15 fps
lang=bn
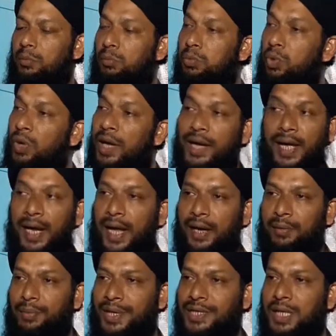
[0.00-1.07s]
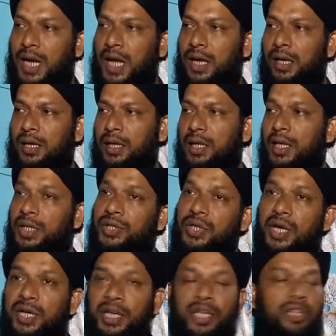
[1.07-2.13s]
ভুলে গেলে এক মাসলা
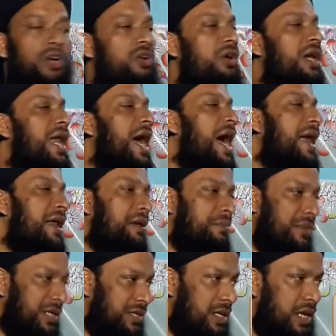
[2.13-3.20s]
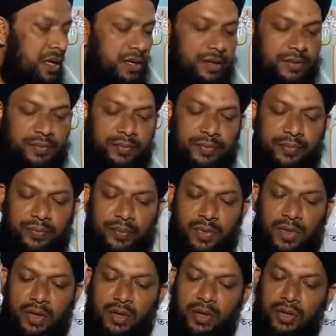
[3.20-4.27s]
ইচ্ছাকৃত করলে আরেক মাসলা
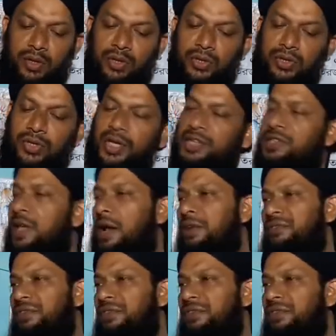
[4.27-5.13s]
সে সালাম